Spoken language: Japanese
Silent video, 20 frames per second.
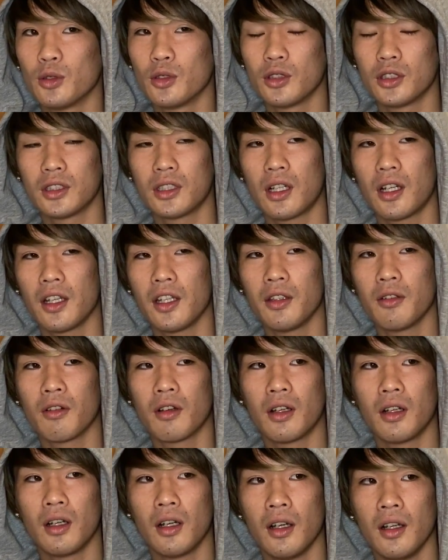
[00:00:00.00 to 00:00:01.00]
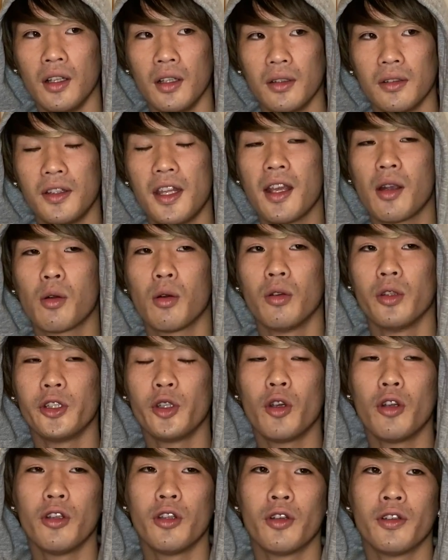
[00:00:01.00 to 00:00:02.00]
像したらいいのが猫
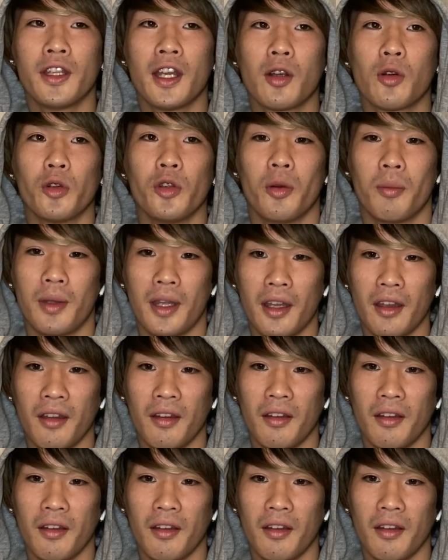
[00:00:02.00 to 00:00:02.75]
夜の猫の目